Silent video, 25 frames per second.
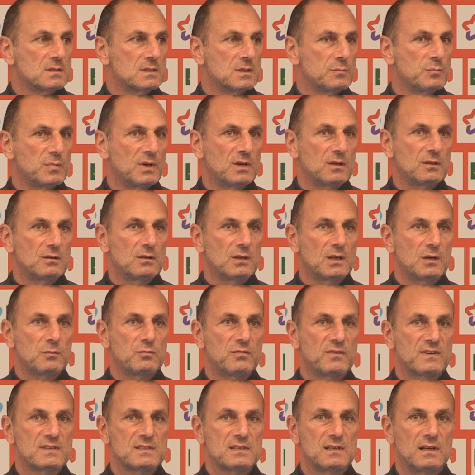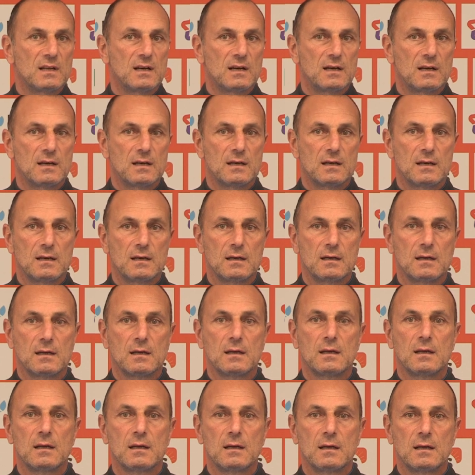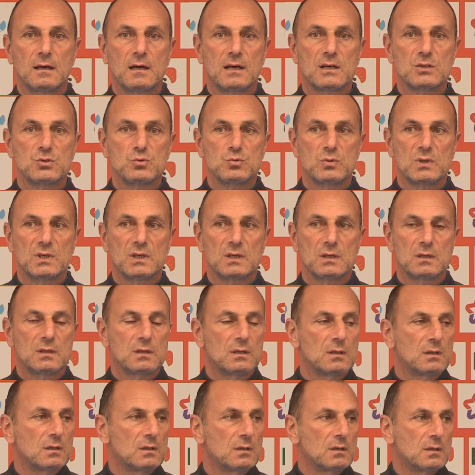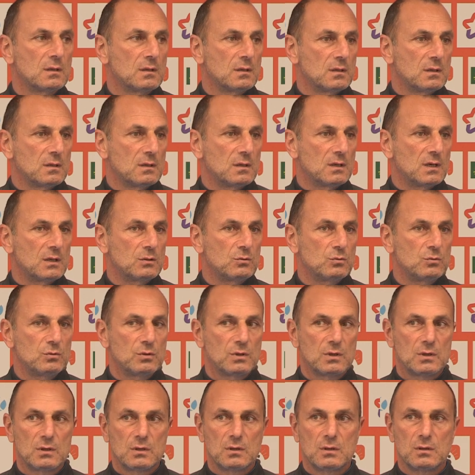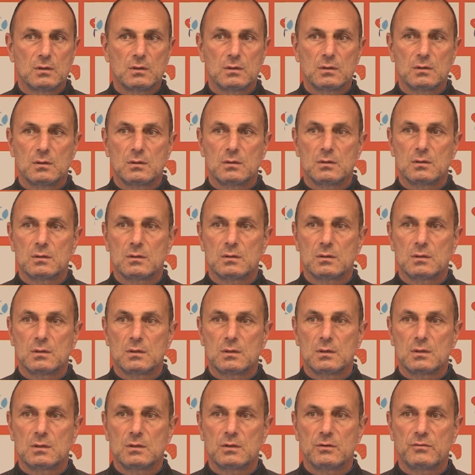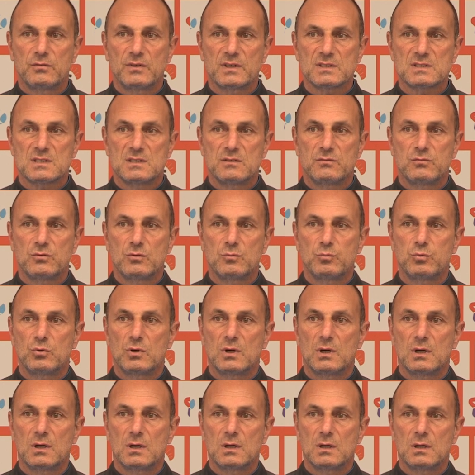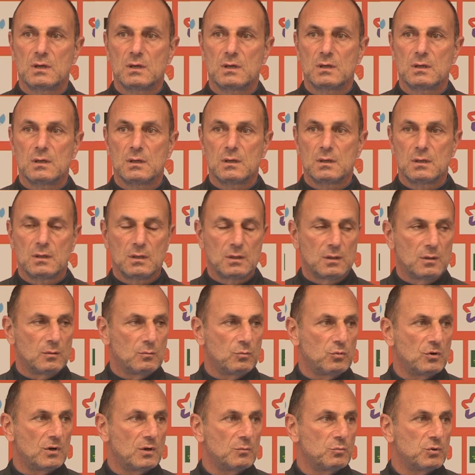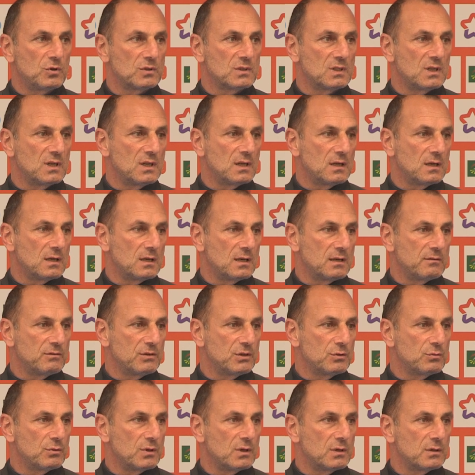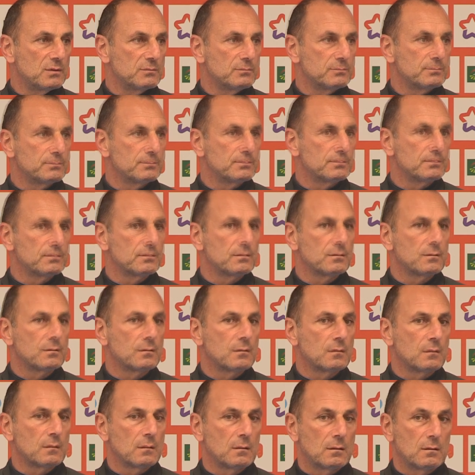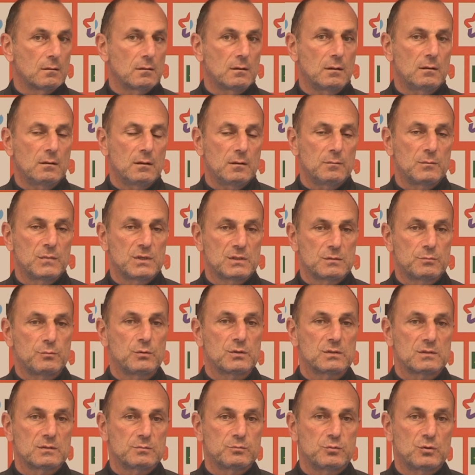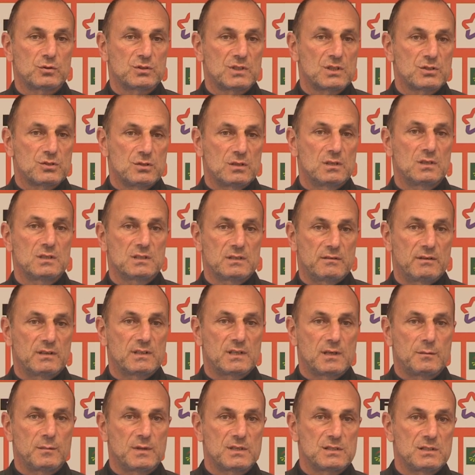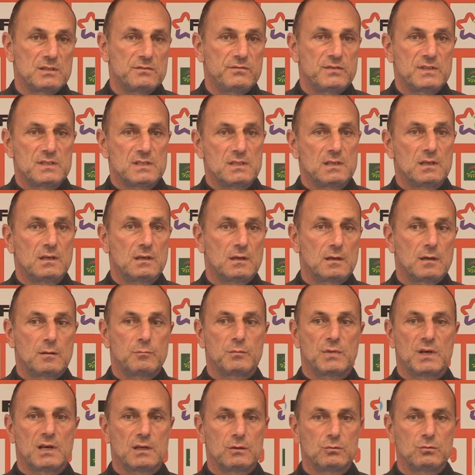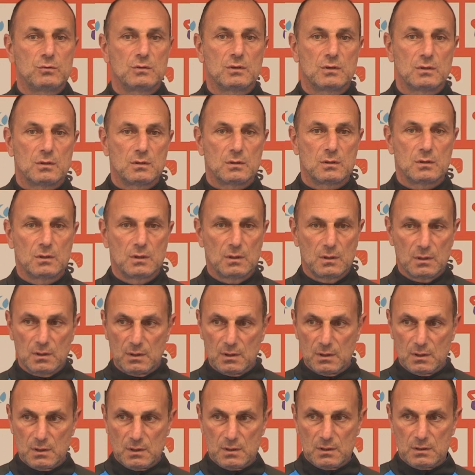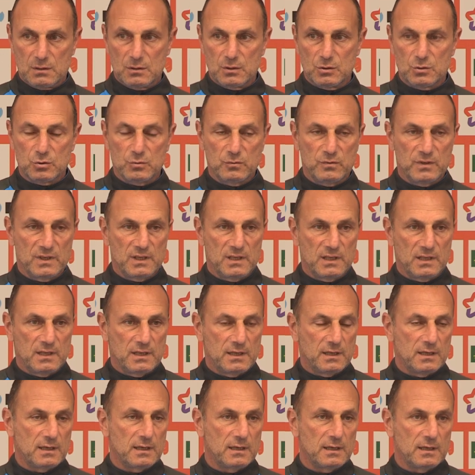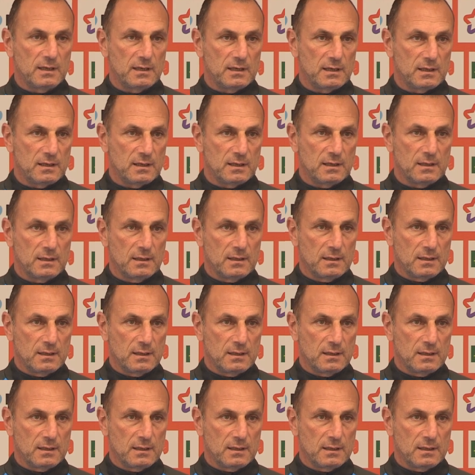c'est pas une équipe facile à, jouer. À nous de, faire ce qu'il faut pour, remporter la victoire. Ah, mais c'est pour ça que je te dis, ça va être un match difficile. Bien hein. à nous de, trouver des,